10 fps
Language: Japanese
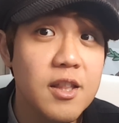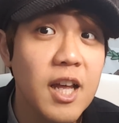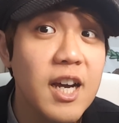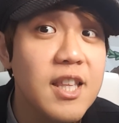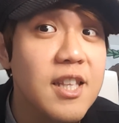な
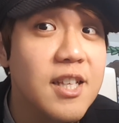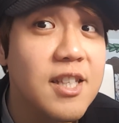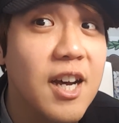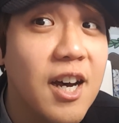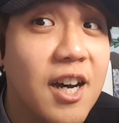かったんです
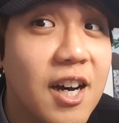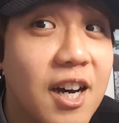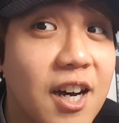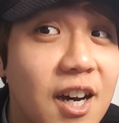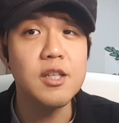
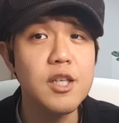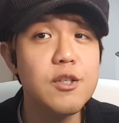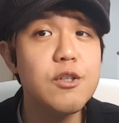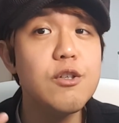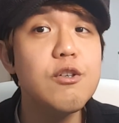
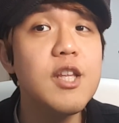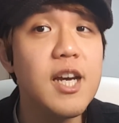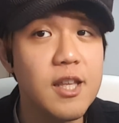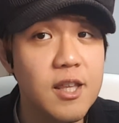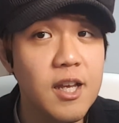か？20
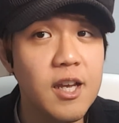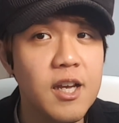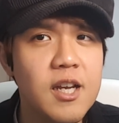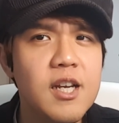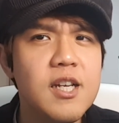代っ
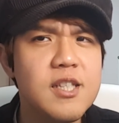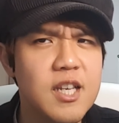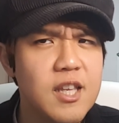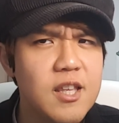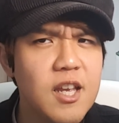て
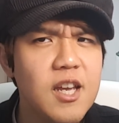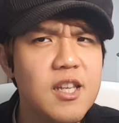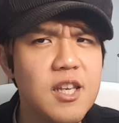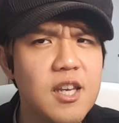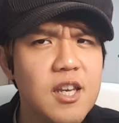絶対
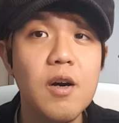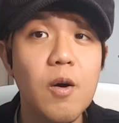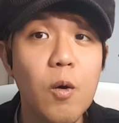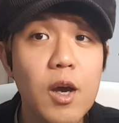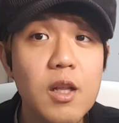に
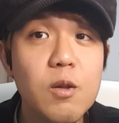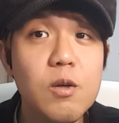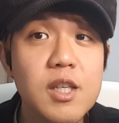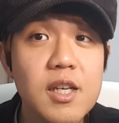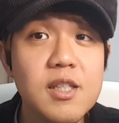親と
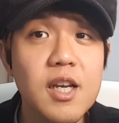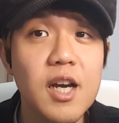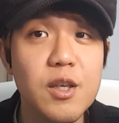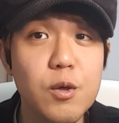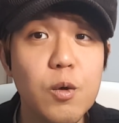先生が
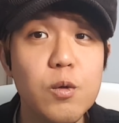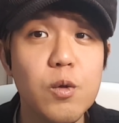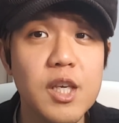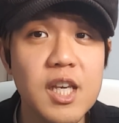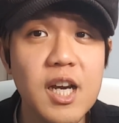言うことを
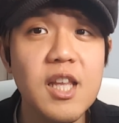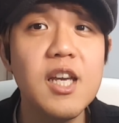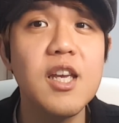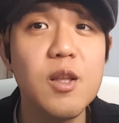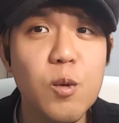聞かな
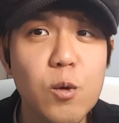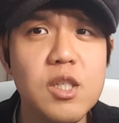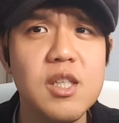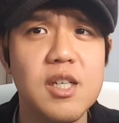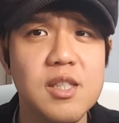い
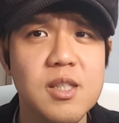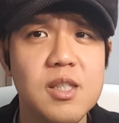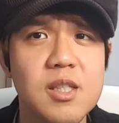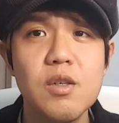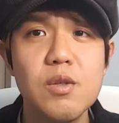年です。
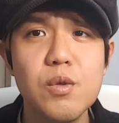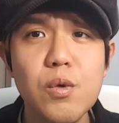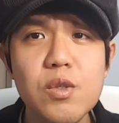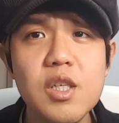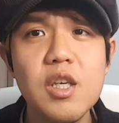
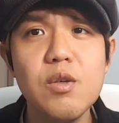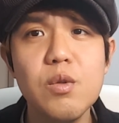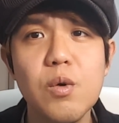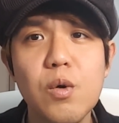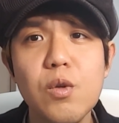正直言う
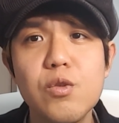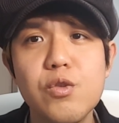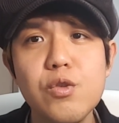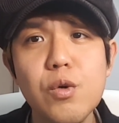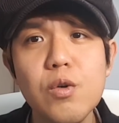とこの
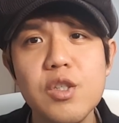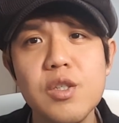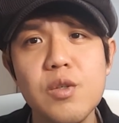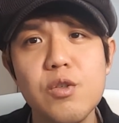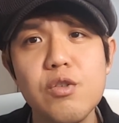中国人
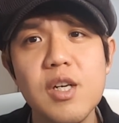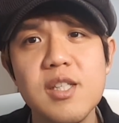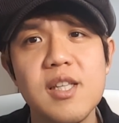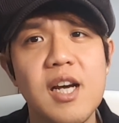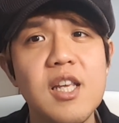の留学
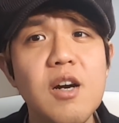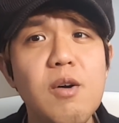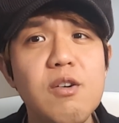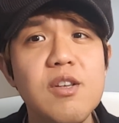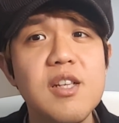生何が
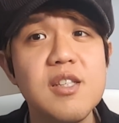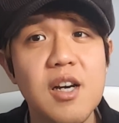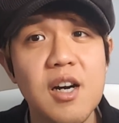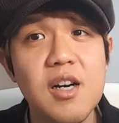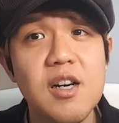悪いんです
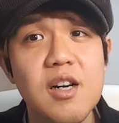か？